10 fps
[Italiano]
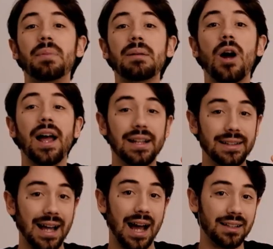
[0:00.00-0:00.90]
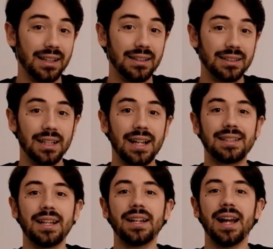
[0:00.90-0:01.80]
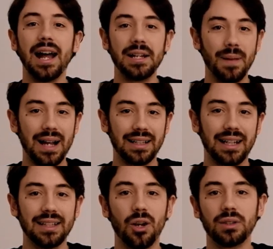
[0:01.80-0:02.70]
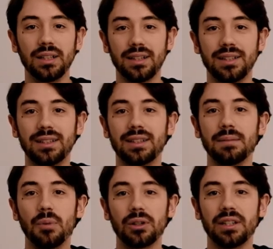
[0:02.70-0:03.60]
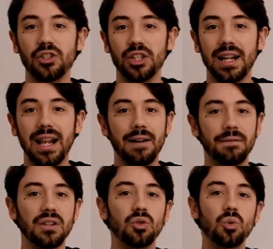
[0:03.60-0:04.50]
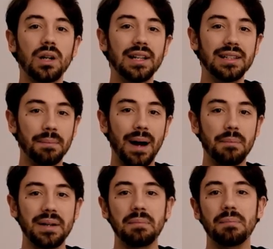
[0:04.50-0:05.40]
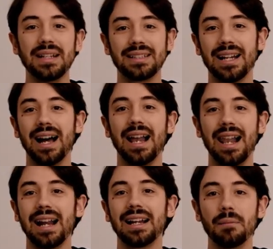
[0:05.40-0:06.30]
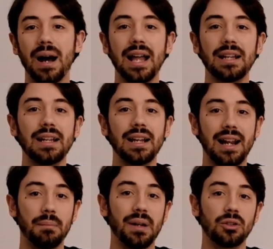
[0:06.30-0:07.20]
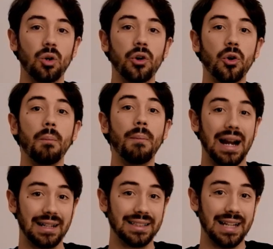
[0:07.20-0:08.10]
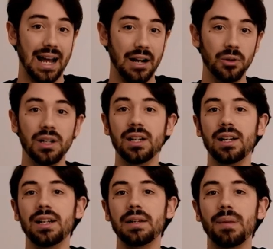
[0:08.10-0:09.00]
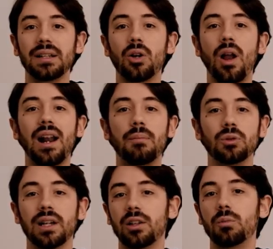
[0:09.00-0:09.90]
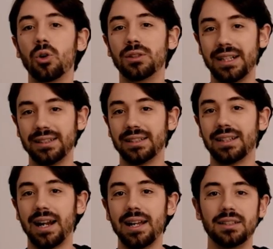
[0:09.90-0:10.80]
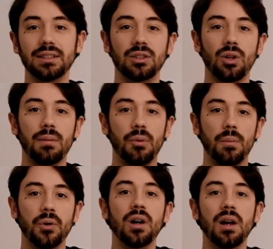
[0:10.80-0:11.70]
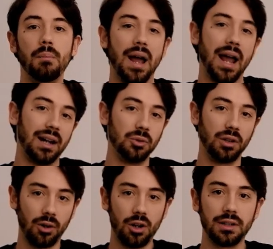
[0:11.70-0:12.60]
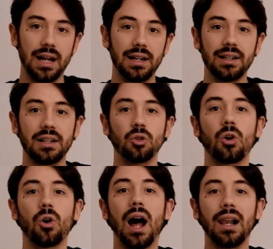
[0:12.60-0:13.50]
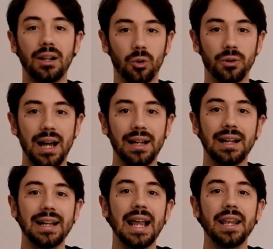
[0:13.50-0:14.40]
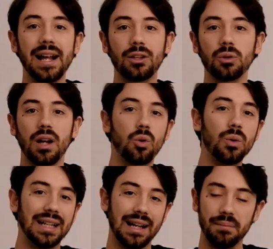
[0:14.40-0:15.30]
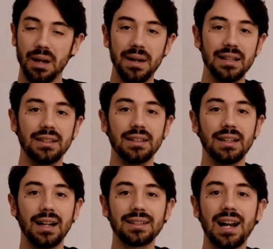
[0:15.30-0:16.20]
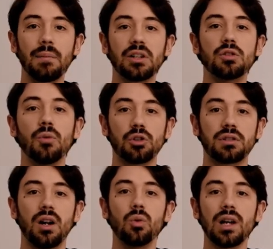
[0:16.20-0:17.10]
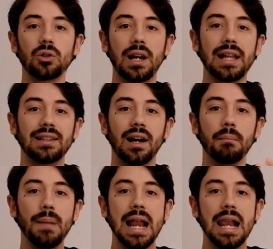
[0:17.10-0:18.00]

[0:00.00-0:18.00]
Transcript: Il primo è DuckTales, la serie animata che dall'87 porta in scena le avventure di Paperi pesca a larghe mani nel repertorio barxiano. In particolare la puntata numero 33 si intitola proprio Back to the Klondike, ritorno al Klondike, e al netto di alcuni cambiamenti nella trama ci mostra una Doretta